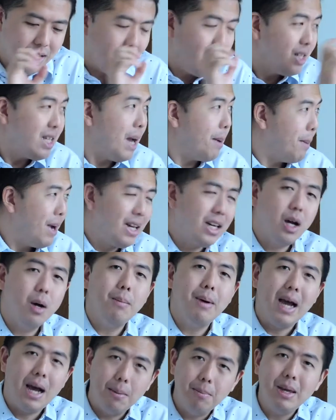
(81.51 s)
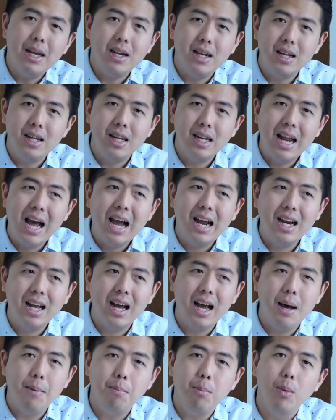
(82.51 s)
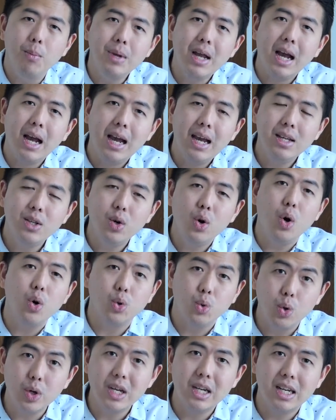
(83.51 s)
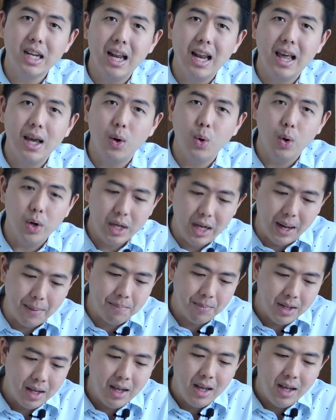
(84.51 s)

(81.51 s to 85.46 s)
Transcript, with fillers: ก็สามารถเข้ามาอัปเดตในนี้ได้นะครับ ผมอยากให้เจ้าของธุรกิจหลายๆคนเนี่ย